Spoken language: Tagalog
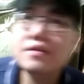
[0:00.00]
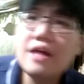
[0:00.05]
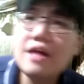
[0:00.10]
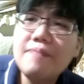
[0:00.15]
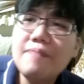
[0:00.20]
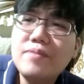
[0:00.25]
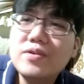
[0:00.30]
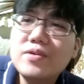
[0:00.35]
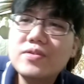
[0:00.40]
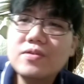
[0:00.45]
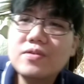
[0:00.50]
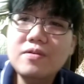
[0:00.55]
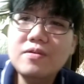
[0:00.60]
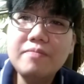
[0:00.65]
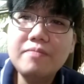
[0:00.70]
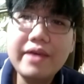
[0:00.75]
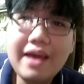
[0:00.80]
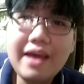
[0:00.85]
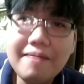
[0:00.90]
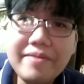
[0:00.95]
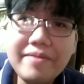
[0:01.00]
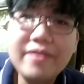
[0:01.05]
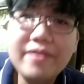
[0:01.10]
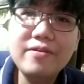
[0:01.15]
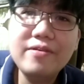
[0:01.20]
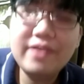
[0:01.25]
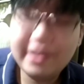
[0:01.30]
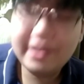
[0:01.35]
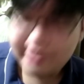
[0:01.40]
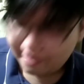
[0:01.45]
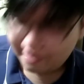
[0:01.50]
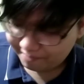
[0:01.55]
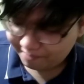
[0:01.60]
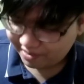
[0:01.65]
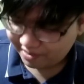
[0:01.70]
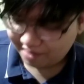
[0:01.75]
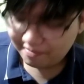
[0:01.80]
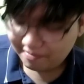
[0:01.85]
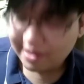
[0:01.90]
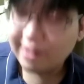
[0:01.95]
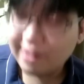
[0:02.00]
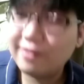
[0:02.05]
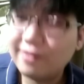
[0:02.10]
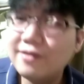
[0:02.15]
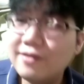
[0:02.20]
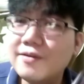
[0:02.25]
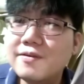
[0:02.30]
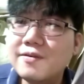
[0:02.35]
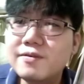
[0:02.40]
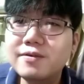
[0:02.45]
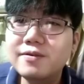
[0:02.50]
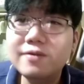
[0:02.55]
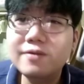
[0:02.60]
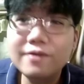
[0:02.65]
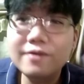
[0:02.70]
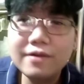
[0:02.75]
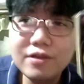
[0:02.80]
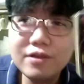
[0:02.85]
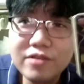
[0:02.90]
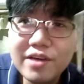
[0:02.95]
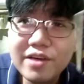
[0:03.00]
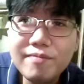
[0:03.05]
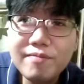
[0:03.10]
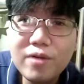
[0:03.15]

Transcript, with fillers: Tapos, kung may Yami Yugi, syempre merong Yugi